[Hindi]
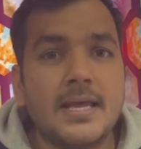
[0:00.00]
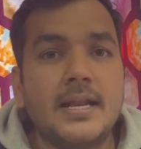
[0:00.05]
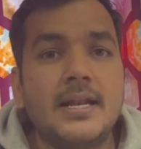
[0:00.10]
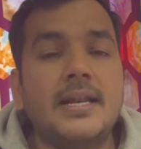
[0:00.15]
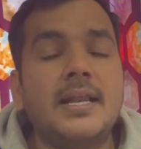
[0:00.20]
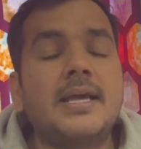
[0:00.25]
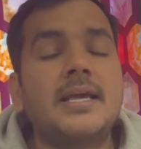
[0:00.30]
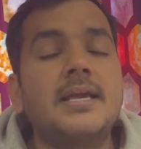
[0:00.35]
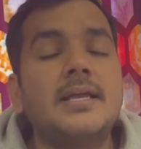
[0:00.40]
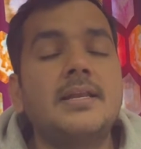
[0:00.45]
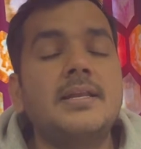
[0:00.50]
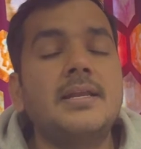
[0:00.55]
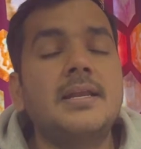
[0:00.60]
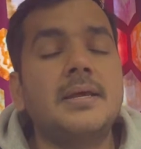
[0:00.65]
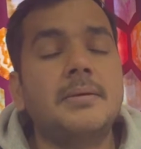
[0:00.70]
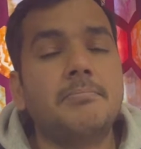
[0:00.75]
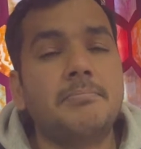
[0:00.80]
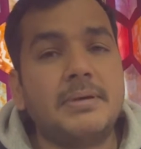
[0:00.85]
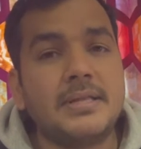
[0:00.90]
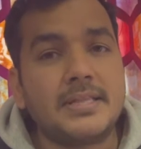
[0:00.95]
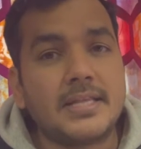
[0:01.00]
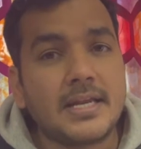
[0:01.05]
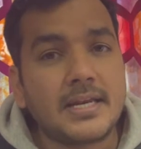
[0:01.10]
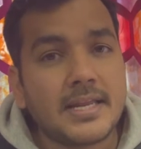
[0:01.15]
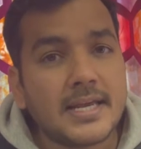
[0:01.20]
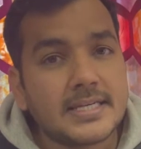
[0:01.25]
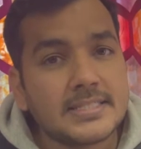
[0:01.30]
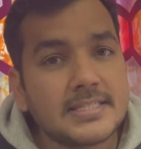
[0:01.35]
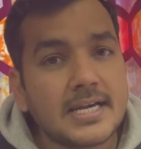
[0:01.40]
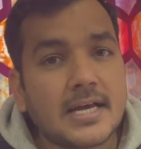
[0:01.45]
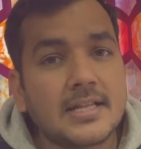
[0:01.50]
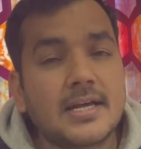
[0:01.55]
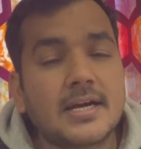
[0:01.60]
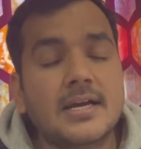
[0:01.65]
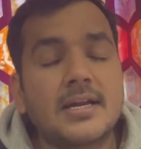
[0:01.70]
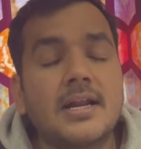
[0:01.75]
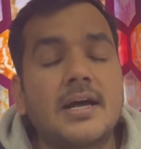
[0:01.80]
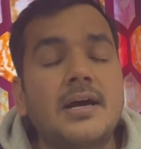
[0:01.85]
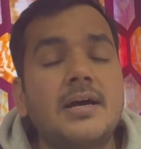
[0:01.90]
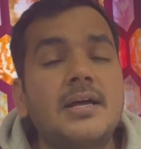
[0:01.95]
लेकिन मीथेन गैस याद
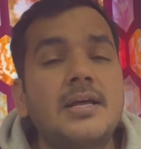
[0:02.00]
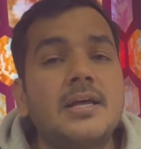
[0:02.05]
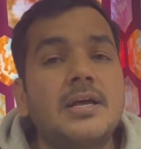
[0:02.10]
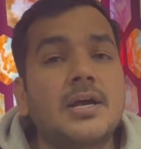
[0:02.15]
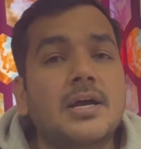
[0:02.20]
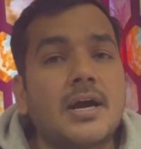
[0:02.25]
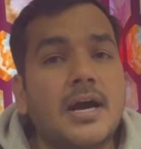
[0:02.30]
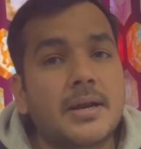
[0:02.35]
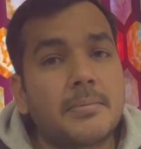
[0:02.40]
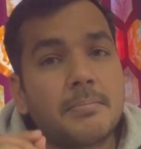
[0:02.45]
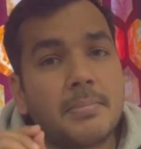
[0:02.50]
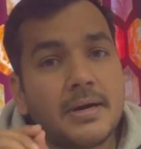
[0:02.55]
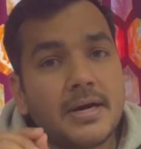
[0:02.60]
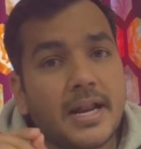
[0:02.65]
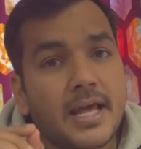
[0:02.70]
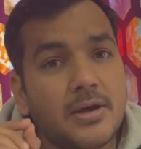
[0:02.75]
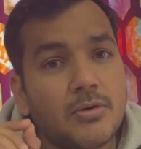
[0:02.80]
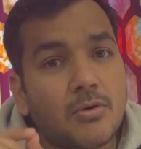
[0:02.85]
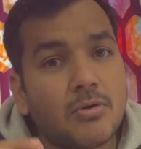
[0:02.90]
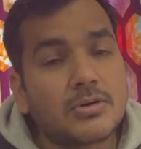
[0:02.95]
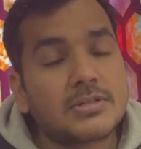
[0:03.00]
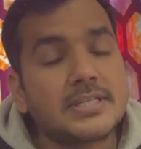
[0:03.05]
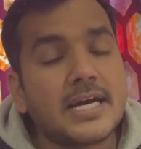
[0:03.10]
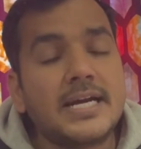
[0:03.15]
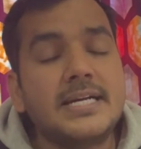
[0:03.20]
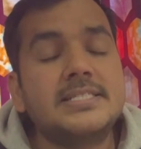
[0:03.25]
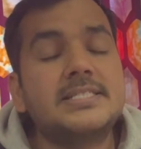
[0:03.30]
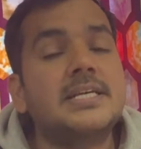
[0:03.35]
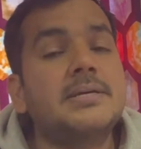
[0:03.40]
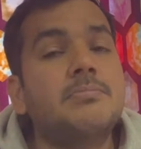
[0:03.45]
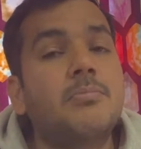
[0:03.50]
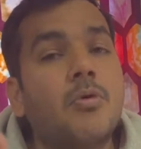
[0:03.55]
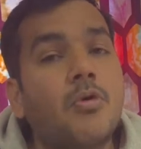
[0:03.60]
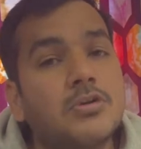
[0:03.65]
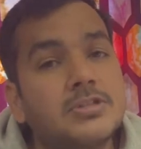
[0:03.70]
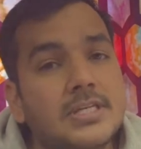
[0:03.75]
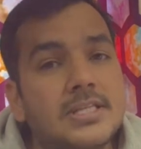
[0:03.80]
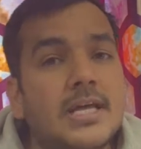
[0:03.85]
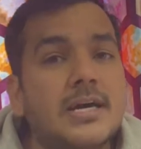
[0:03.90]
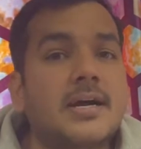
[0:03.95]
रखना कार्बन डाइऑक्साइड से बहुत
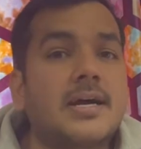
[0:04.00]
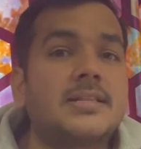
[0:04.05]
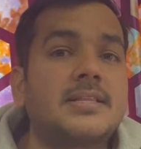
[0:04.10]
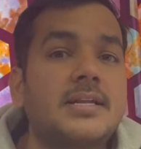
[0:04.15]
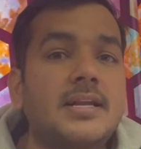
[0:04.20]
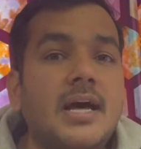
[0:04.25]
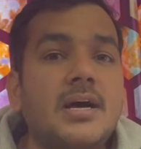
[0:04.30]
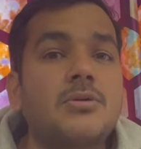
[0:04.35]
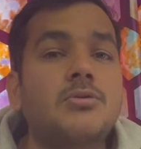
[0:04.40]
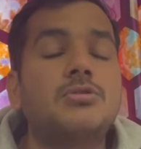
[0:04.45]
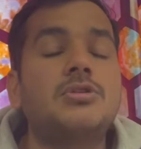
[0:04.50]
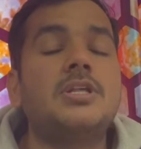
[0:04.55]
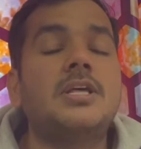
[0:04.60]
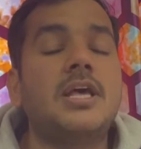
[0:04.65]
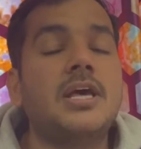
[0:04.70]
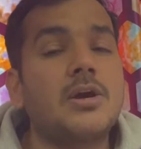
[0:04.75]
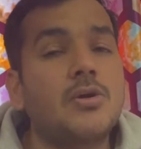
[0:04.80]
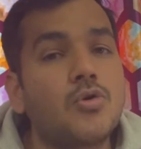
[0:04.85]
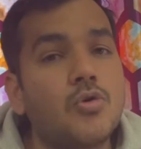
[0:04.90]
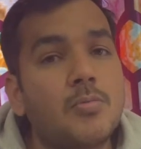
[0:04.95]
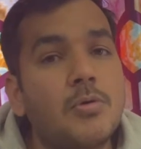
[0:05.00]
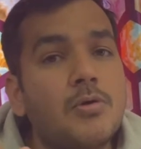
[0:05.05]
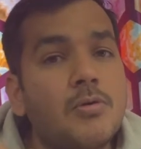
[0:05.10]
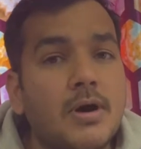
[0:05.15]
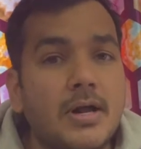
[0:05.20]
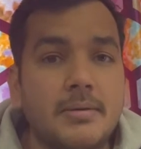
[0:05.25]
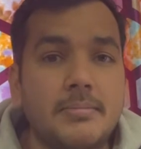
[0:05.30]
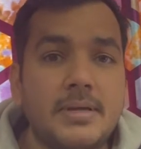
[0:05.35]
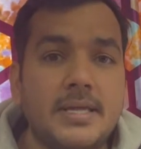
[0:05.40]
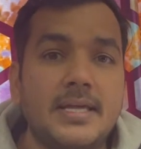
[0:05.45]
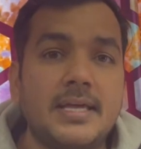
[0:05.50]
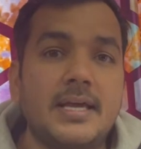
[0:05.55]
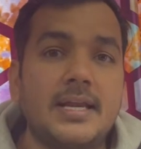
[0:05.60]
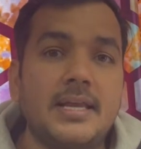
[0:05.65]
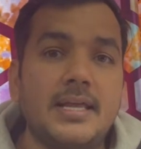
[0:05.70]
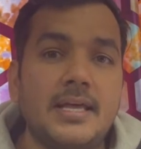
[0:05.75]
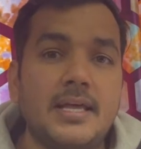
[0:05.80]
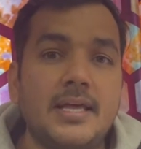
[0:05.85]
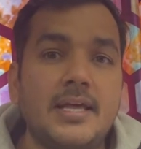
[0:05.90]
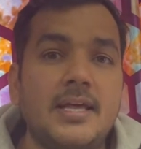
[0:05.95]
ज़्यादा खतरनाक होती है ग्लोबल वार्मिंग के
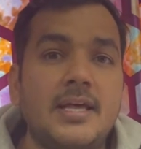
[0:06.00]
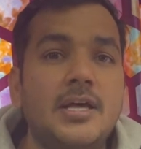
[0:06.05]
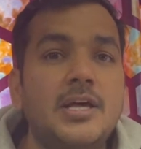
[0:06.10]
लिए